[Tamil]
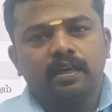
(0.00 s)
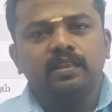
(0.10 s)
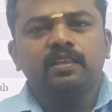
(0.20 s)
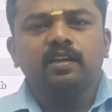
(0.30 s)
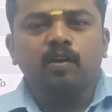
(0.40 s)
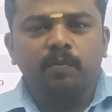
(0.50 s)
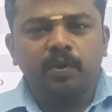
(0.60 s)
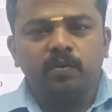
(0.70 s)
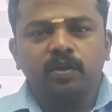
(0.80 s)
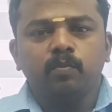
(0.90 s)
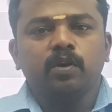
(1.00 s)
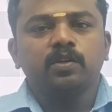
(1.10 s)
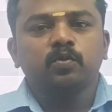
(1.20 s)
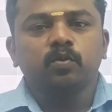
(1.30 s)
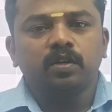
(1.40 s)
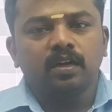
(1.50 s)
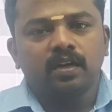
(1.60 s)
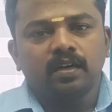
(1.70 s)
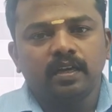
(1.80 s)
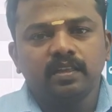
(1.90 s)
எந்தெந்த டாபிக் வந்து இம்பார்ட்டன்ஸ்
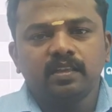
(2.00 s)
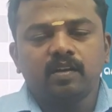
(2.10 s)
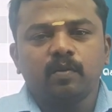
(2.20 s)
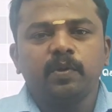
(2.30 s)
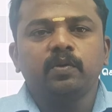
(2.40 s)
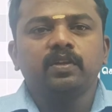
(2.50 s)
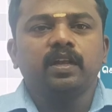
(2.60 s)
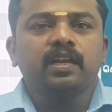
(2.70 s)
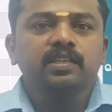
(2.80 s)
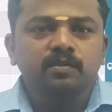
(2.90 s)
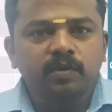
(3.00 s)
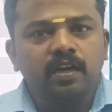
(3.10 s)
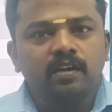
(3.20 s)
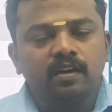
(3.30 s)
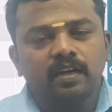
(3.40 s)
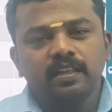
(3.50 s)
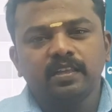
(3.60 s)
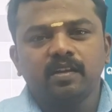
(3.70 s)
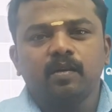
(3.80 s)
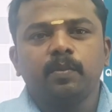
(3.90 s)
கொடுத்துருக்காங்க எந்தெந்த டாபிக் வந்து நிறைய சம் கேட்டிருக்காங்க
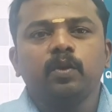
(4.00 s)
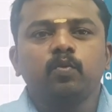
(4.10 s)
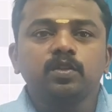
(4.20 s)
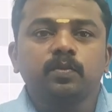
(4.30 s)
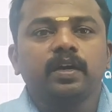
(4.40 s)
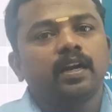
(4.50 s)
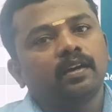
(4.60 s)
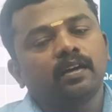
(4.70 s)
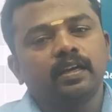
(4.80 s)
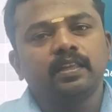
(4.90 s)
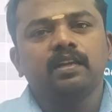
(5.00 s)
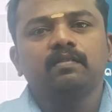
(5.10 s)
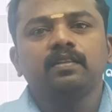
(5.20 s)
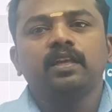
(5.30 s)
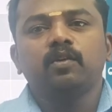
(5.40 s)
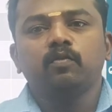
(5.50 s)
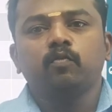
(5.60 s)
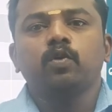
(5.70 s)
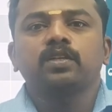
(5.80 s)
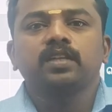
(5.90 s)
எந்தெந்த டாபிக் கொஞ்சமாக கேட்டிருக்காங்க எதில் வந்து என்னோடய
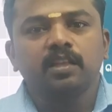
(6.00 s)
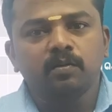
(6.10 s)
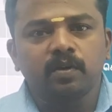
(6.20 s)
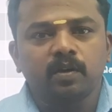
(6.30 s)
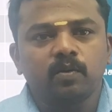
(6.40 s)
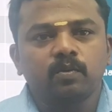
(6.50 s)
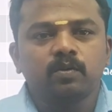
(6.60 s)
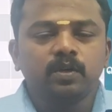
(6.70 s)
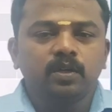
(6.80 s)
ஃபோக்கஸ் அதிகமாக இருக்கணும்